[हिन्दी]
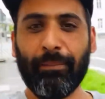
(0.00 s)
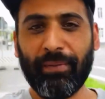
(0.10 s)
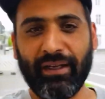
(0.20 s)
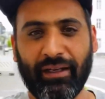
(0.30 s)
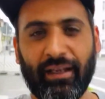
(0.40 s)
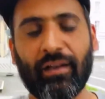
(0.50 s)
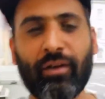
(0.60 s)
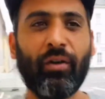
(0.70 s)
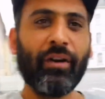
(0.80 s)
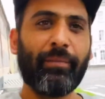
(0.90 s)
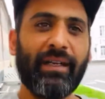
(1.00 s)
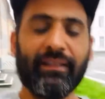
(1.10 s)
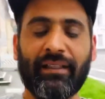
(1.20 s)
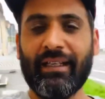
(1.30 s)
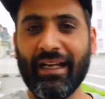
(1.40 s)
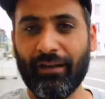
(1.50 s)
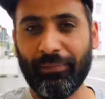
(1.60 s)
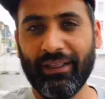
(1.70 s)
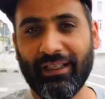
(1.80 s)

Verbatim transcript: अब एक और बात कि यहाँ पे